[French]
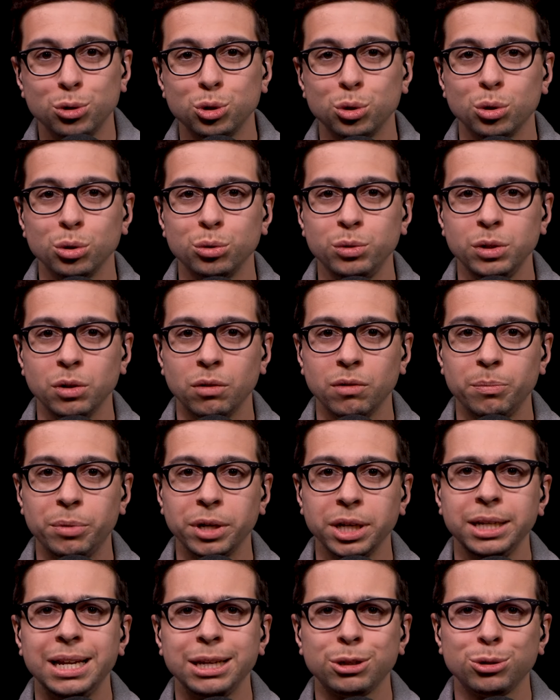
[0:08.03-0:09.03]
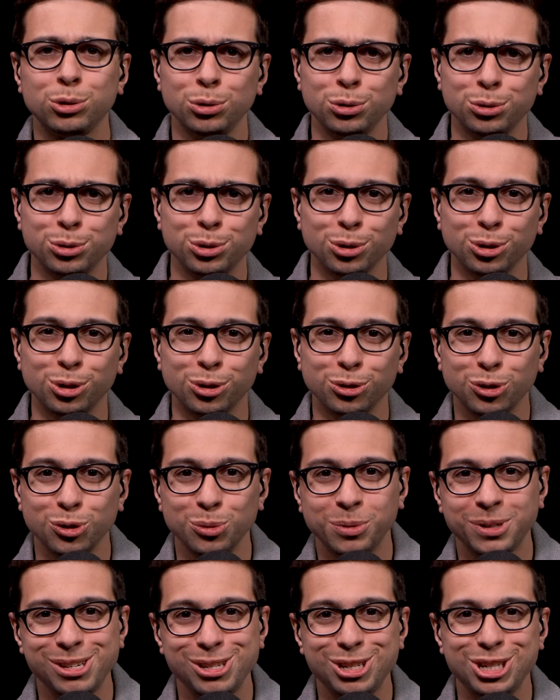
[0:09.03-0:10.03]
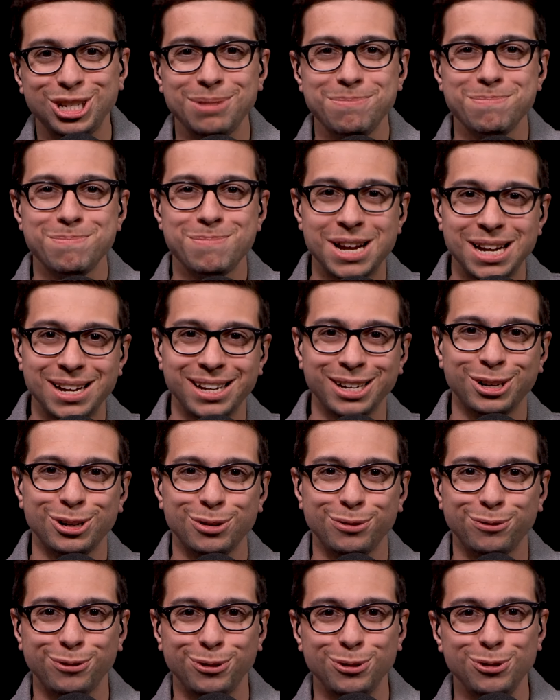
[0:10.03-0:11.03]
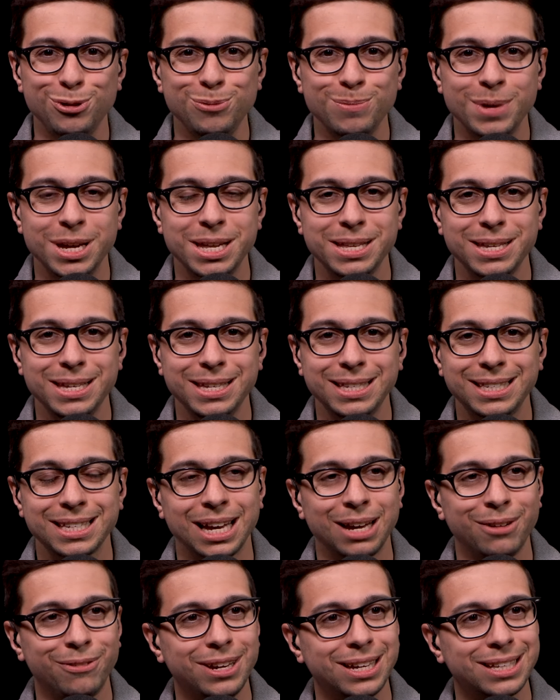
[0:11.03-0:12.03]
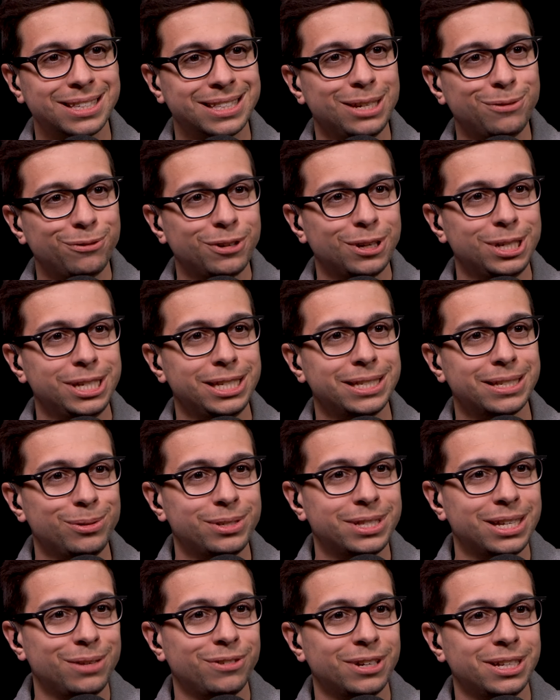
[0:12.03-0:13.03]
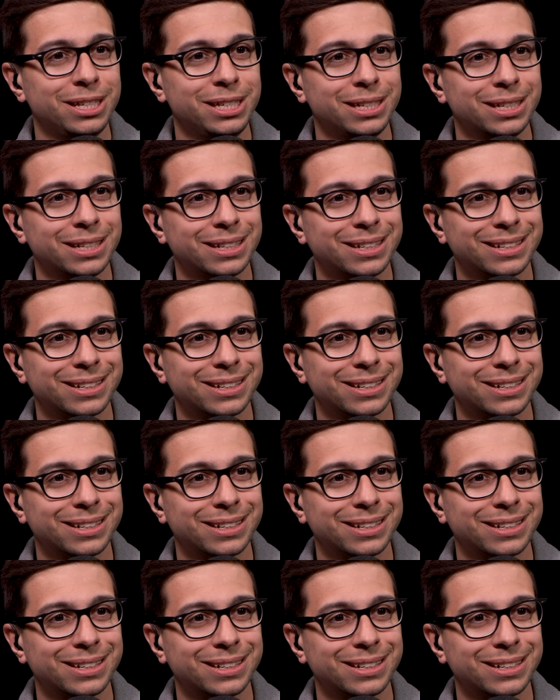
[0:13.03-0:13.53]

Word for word: Aujourd'hui, on va parler de la culture d'entreprise chez Malakoff Humanis avec Stéphanie. Salut Stéphanie. Salut